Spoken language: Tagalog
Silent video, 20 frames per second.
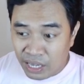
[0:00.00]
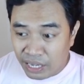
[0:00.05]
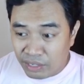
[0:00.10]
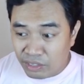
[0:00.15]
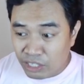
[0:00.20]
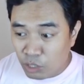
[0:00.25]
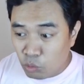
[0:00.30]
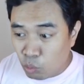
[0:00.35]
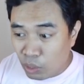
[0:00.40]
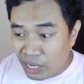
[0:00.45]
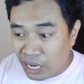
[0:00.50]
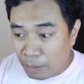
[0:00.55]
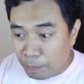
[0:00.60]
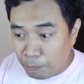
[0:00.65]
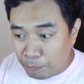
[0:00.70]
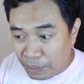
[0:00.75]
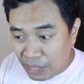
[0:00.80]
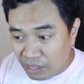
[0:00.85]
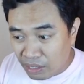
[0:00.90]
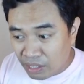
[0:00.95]
And then
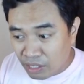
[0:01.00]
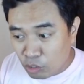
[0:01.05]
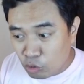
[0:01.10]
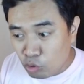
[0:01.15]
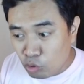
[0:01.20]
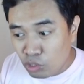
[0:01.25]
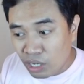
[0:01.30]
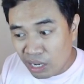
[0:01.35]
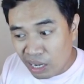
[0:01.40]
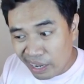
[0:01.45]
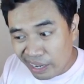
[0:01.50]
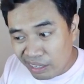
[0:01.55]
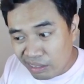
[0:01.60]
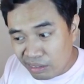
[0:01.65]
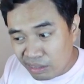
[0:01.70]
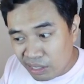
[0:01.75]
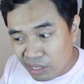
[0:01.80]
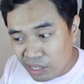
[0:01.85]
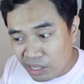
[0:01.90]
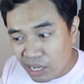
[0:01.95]
walang pin, yun ang
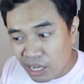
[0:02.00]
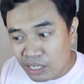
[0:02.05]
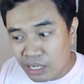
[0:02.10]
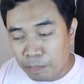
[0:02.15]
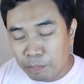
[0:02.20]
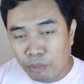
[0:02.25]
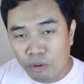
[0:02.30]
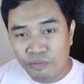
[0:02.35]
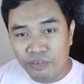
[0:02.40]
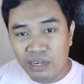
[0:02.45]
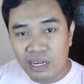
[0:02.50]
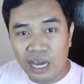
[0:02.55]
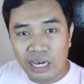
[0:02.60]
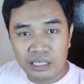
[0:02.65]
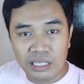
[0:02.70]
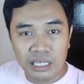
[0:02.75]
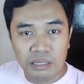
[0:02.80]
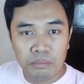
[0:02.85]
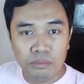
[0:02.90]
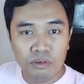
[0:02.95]
idea ng
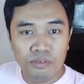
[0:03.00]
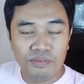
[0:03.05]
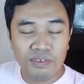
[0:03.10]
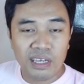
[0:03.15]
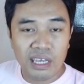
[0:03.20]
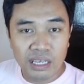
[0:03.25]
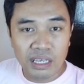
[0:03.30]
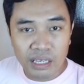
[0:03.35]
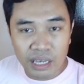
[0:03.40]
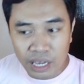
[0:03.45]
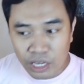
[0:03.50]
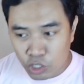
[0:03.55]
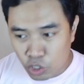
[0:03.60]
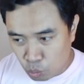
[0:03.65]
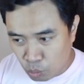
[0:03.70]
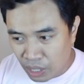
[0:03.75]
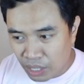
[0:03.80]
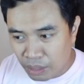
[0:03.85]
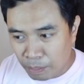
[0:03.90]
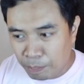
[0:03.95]
prophylactic move King
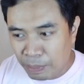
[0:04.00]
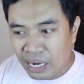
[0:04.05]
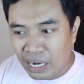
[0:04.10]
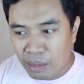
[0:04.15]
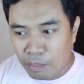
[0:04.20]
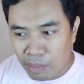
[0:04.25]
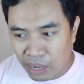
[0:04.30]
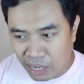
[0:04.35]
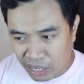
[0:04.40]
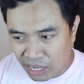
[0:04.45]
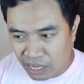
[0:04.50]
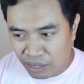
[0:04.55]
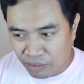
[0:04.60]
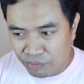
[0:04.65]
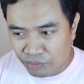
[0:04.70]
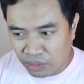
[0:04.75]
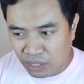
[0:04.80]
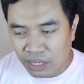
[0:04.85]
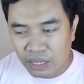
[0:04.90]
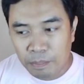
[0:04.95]
H1 para maka
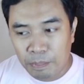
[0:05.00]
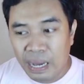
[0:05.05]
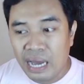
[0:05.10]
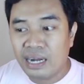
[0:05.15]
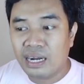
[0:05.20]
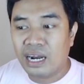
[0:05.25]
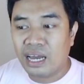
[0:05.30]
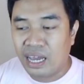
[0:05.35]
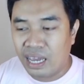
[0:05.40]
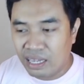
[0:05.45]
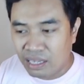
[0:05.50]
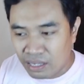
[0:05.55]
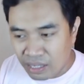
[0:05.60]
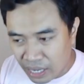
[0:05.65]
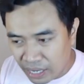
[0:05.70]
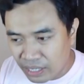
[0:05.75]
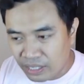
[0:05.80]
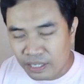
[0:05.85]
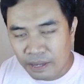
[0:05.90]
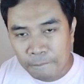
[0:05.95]
F3, para kay
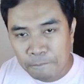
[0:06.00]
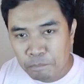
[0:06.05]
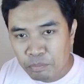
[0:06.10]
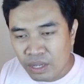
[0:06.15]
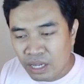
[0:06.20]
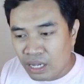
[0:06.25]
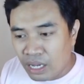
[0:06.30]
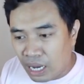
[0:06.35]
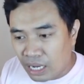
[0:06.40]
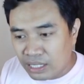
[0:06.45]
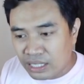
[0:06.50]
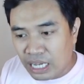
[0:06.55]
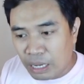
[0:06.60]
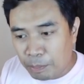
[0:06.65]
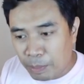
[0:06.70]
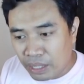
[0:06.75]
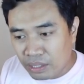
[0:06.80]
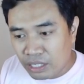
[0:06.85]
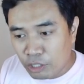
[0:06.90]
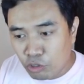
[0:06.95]
knight at
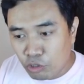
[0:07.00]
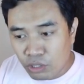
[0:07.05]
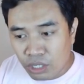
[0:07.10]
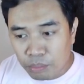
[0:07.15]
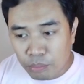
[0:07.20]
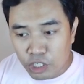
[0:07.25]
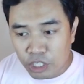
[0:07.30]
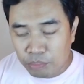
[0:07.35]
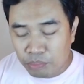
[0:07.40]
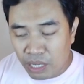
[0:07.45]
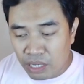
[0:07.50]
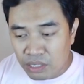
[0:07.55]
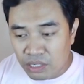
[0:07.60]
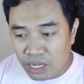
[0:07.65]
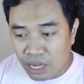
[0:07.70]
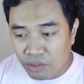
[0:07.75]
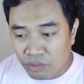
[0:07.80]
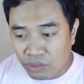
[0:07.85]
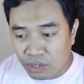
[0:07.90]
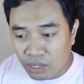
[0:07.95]
kapag dito nag bishop takes
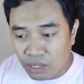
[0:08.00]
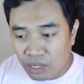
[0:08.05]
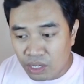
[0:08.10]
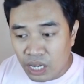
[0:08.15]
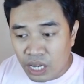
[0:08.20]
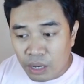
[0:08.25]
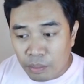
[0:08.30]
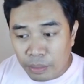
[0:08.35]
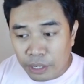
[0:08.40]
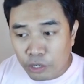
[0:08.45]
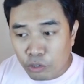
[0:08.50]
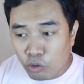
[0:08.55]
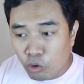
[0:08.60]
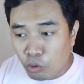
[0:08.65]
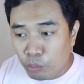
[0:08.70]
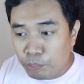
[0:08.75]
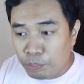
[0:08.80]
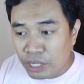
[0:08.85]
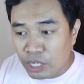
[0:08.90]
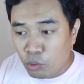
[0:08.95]
a3, may
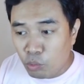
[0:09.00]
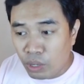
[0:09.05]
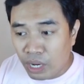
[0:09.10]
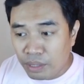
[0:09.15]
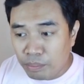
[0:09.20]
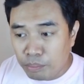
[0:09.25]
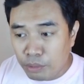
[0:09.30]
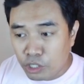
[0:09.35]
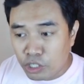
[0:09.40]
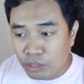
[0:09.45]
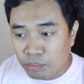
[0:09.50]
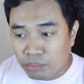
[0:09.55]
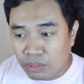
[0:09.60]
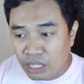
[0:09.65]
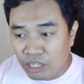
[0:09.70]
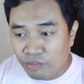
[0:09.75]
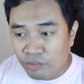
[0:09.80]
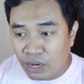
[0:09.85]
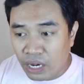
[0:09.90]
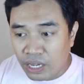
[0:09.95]
rook b1, bishop
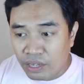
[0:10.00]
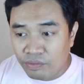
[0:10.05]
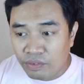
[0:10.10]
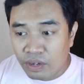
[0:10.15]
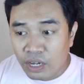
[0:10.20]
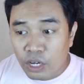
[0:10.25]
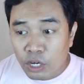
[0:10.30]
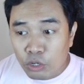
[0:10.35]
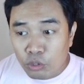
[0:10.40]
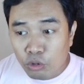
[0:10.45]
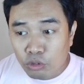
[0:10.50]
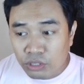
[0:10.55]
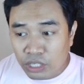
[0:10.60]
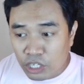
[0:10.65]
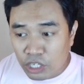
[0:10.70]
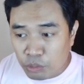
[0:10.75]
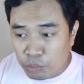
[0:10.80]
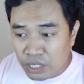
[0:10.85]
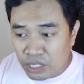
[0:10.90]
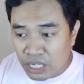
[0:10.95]
d5, rook
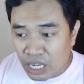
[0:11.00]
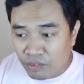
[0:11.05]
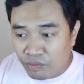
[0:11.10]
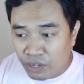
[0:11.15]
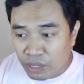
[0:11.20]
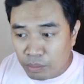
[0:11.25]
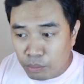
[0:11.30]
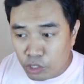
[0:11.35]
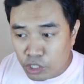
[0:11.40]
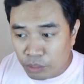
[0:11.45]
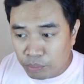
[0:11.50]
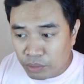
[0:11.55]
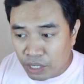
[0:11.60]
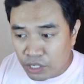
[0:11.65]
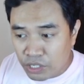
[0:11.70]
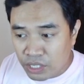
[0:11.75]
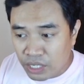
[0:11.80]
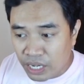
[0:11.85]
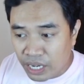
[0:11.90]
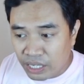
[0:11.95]
takes b7, bishop
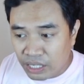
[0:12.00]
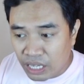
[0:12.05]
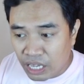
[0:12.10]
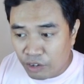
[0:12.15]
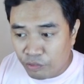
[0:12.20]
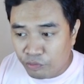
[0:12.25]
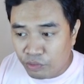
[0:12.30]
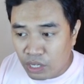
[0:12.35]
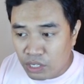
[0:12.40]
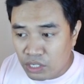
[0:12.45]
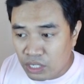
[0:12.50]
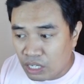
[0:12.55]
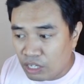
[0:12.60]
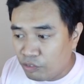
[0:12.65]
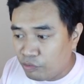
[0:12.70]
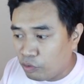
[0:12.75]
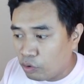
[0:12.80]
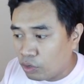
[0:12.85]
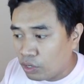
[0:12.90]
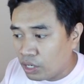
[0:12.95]
takes knight, f takes
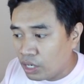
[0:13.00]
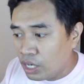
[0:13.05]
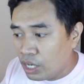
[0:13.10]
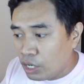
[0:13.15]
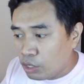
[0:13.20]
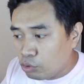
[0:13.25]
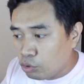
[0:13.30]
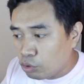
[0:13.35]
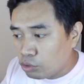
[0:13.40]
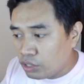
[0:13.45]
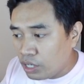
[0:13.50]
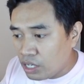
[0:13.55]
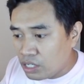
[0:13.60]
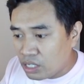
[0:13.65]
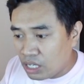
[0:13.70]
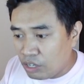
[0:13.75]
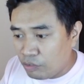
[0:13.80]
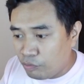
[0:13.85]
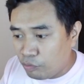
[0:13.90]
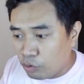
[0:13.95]
e4, rook
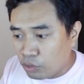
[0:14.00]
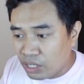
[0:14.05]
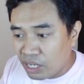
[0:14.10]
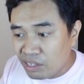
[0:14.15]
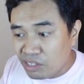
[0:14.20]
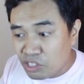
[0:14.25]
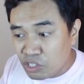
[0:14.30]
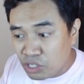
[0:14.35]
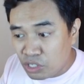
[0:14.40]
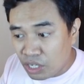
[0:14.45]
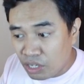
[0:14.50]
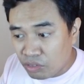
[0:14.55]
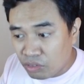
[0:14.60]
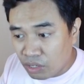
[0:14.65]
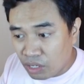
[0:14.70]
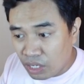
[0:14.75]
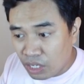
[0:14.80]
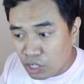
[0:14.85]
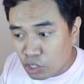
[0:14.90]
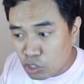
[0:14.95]
takes e4, then
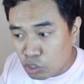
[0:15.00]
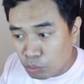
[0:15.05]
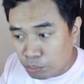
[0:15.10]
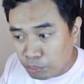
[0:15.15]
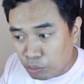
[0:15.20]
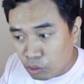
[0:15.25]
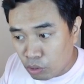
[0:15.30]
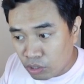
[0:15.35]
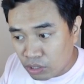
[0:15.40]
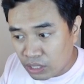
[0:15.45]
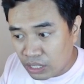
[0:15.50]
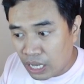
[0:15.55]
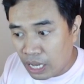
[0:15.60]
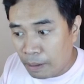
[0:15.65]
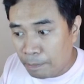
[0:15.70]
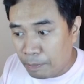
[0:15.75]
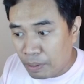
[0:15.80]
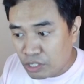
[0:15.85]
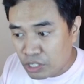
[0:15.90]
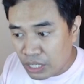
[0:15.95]
g3,
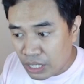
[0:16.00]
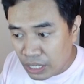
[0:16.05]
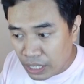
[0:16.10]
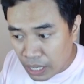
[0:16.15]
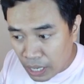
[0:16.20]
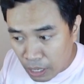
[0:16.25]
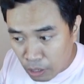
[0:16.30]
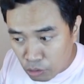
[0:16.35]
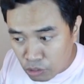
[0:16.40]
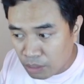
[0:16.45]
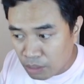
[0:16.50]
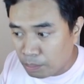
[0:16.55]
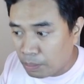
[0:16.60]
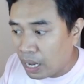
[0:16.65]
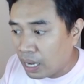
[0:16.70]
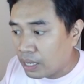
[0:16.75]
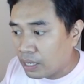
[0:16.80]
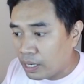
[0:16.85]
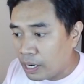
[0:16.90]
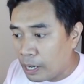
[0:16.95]
suporta, pasingaw sa
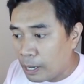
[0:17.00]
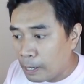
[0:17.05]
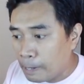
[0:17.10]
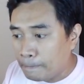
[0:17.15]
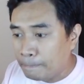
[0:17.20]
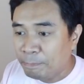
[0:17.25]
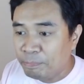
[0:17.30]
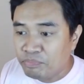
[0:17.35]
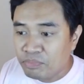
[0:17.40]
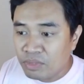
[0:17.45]
back rank,